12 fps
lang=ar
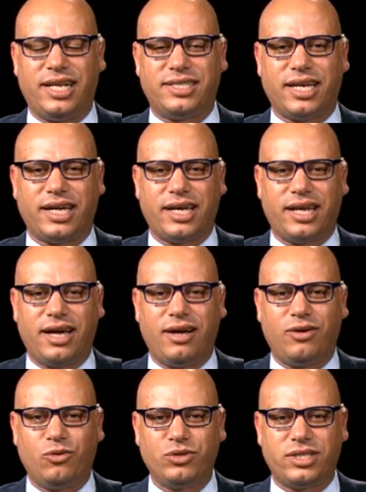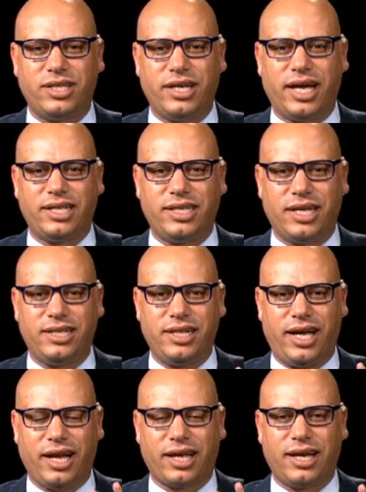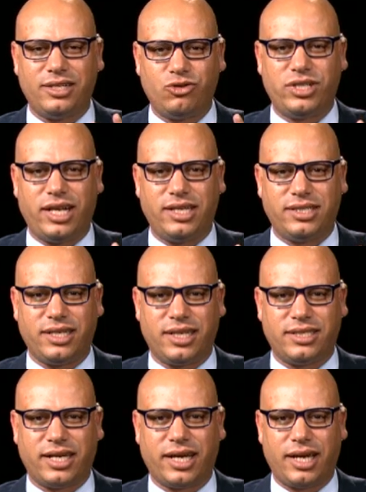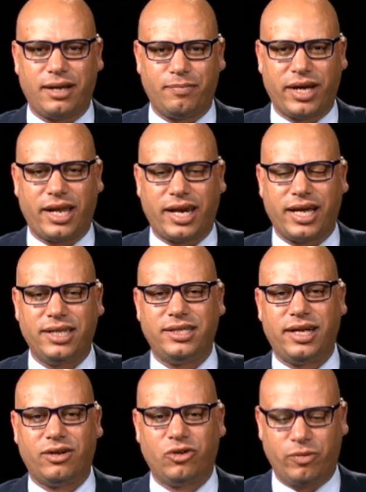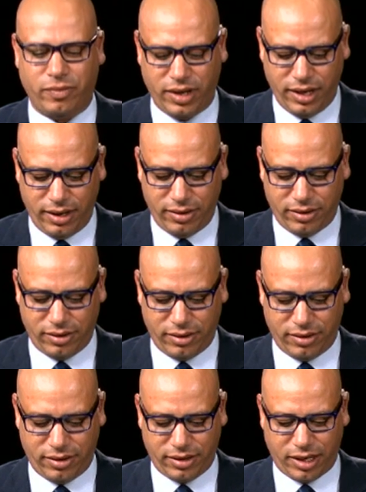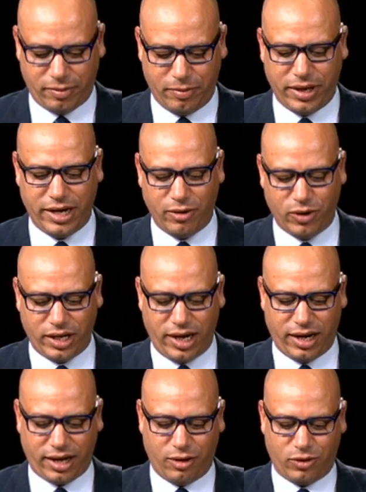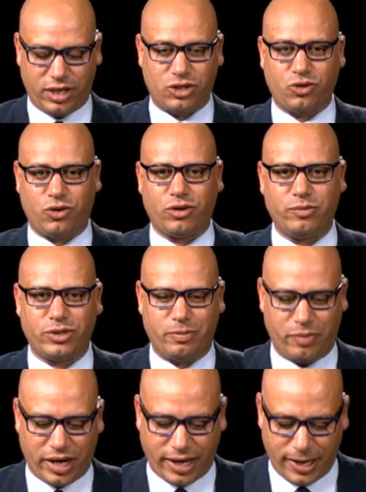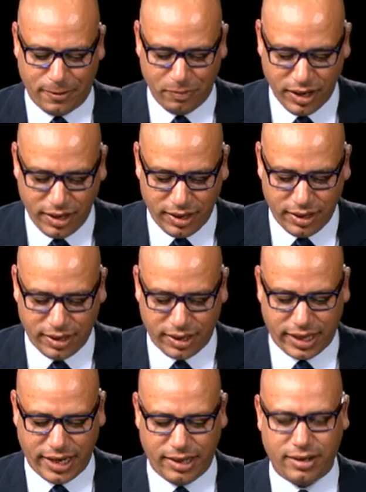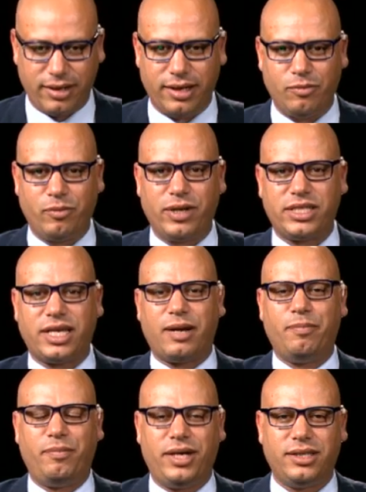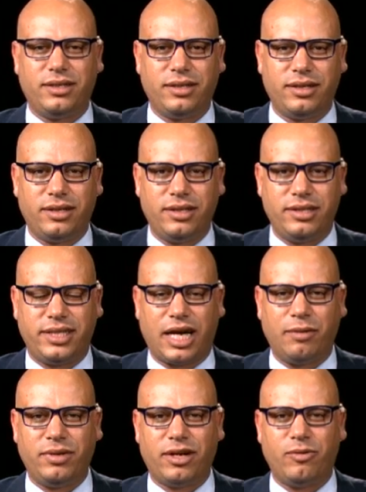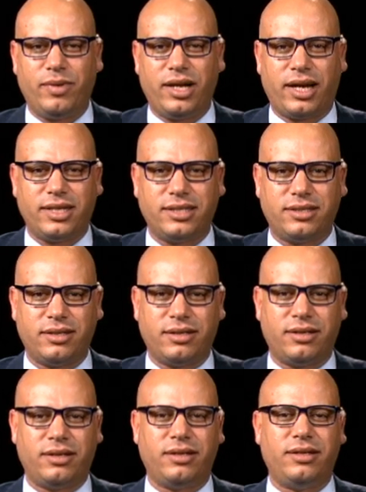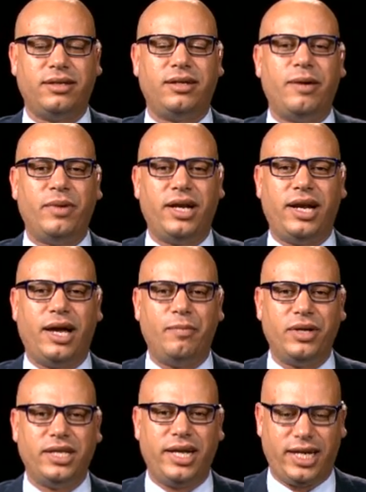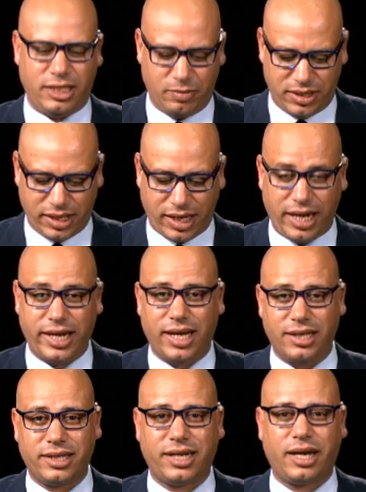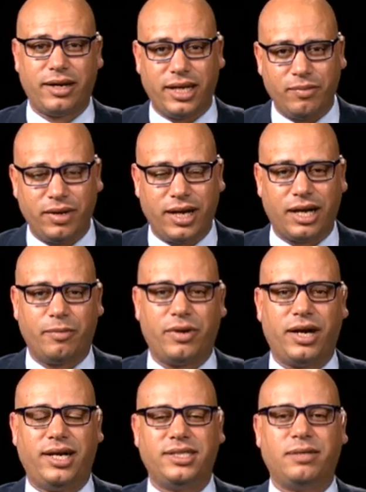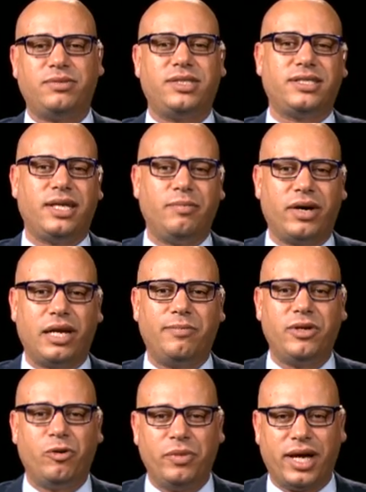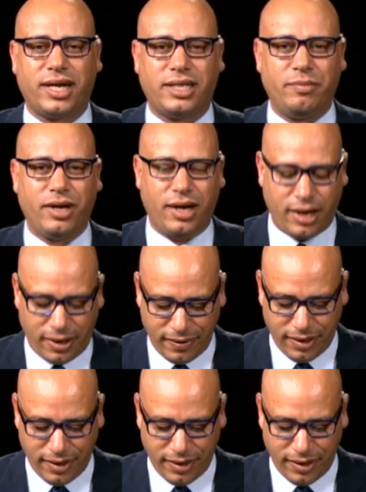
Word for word: صغيره وصلنا لنهايه هذه الحلقه جوج ديال الاسئله صغيره باغي الراي ديالكم آه، قبل ما ننهيو هذه الحلقه وكنشكركم مسبقا آه، كاين آه، مباشره من بعد الانتخاب ديالكم على راس الامانه العامه ديال حزب الاستقلال اللي كنذكر يعني من اكبر الاحزاب السياسيه المغربيه ومن اقدمها